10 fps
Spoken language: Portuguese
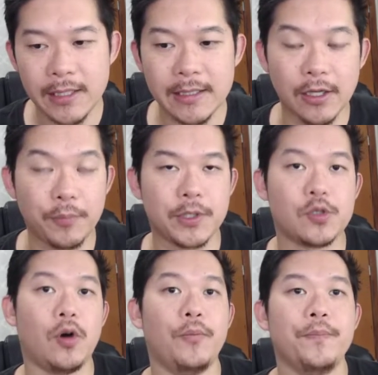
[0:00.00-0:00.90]
Então,
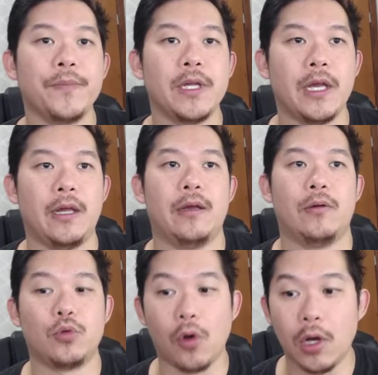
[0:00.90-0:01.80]
pessoal, é,
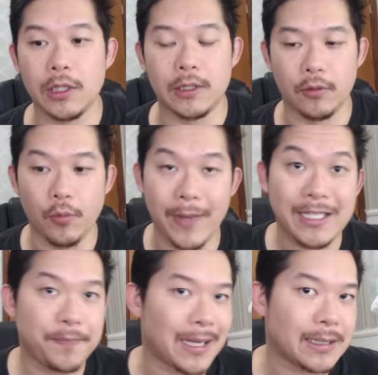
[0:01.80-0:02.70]
o dólar no
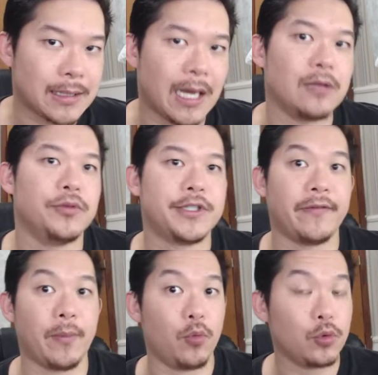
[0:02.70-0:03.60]
mês passado
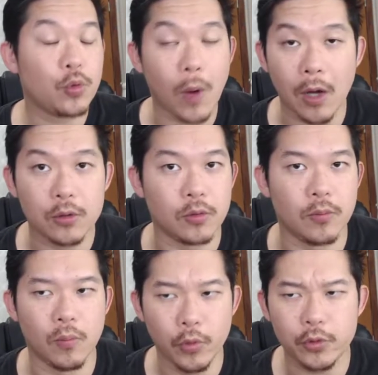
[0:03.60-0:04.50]
estava muito alto,
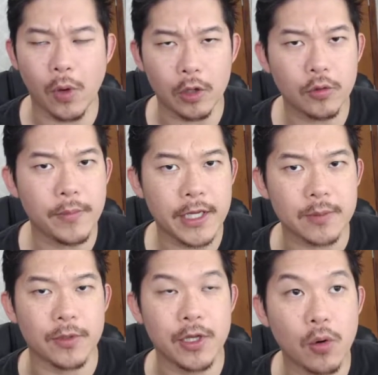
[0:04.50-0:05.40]
muito alto
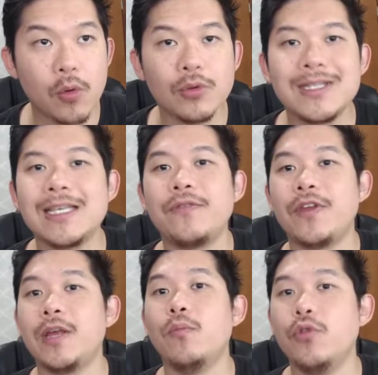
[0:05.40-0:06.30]
mesmo, e eu consegui
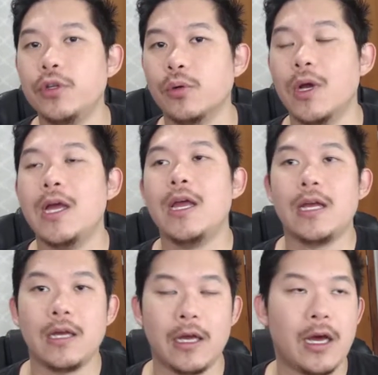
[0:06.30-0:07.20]
vender muito.
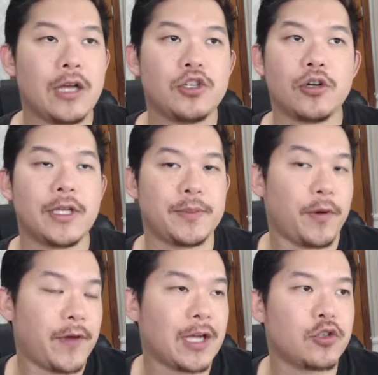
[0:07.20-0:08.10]
Ah, Diogo, daí você
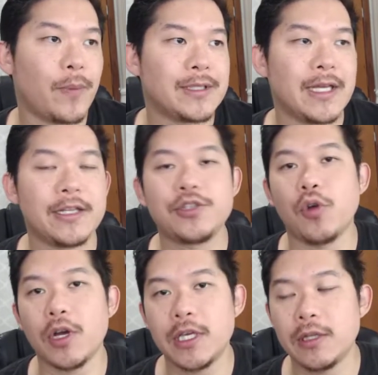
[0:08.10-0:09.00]
pode falar, ah, Diogo, mas era
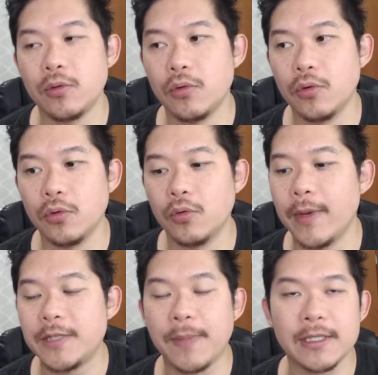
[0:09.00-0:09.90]
estoque do, do
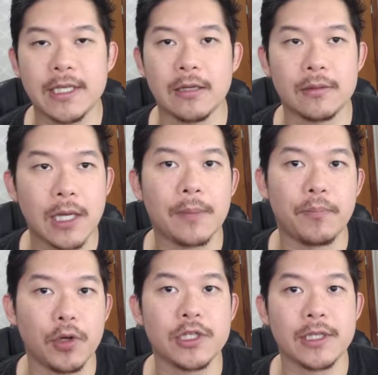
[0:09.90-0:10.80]
mês passado. Tá,
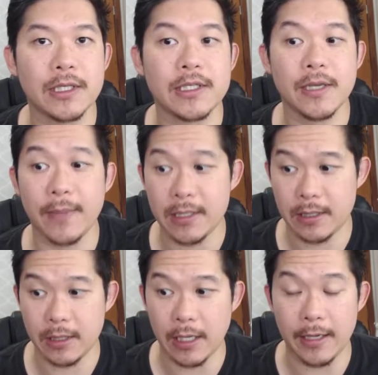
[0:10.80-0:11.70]
pode até ser,
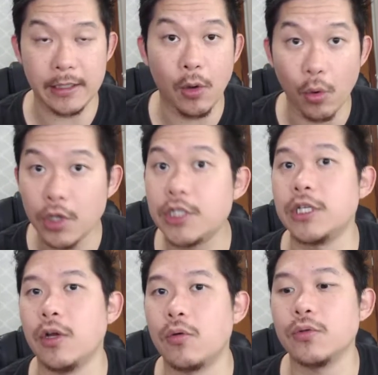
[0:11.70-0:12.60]
mas ainda
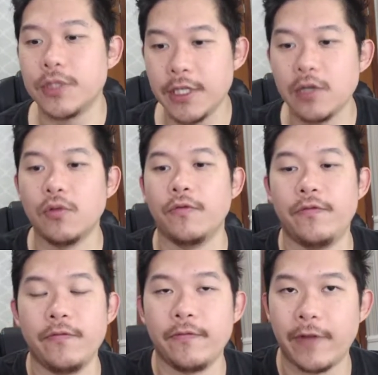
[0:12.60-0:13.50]
hoje eu consigo
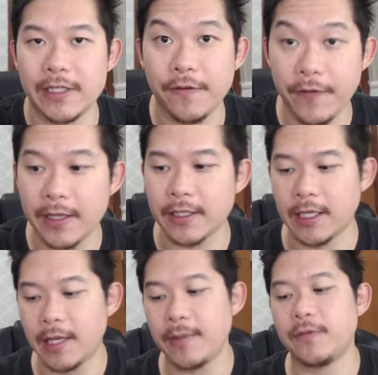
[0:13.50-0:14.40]
fazer vendas.
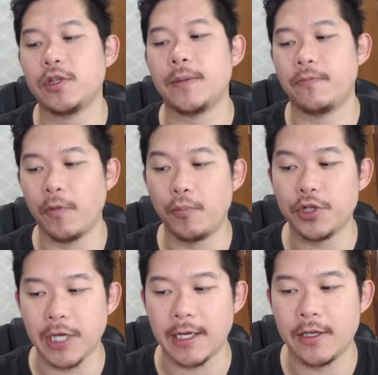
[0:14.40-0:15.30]
Até mesmo vou, de, vou
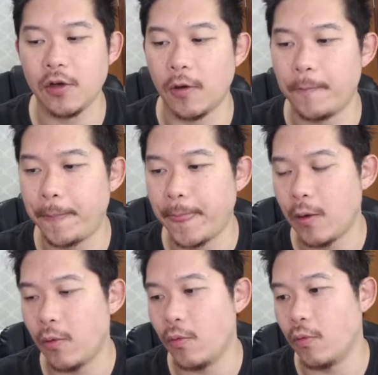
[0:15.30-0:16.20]
puxar aqui, ó,
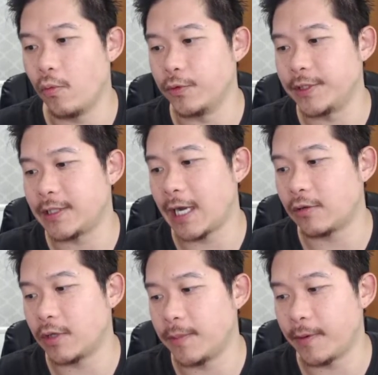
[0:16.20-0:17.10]
um
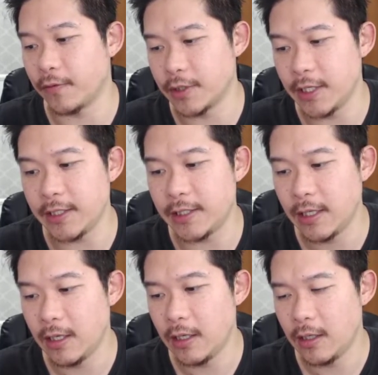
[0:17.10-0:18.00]
extrato aqui para vocês.
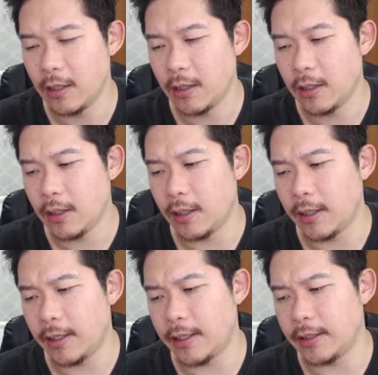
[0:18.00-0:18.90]

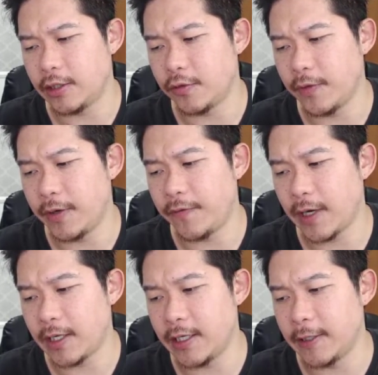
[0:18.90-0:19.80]
É, deixa eu verificar
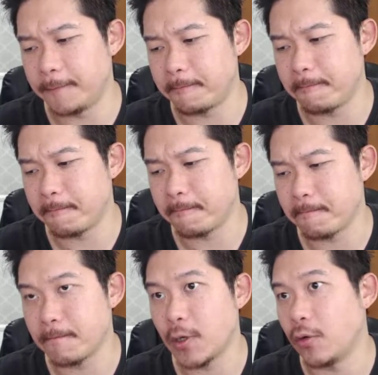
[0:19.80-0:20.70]
aqui.
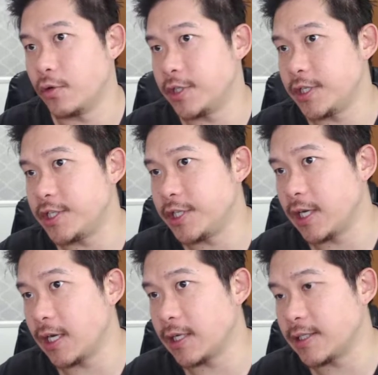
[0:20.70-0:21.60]
Hoje é
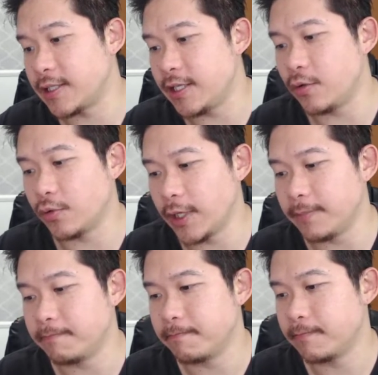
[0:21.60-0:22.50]
dia 5, né?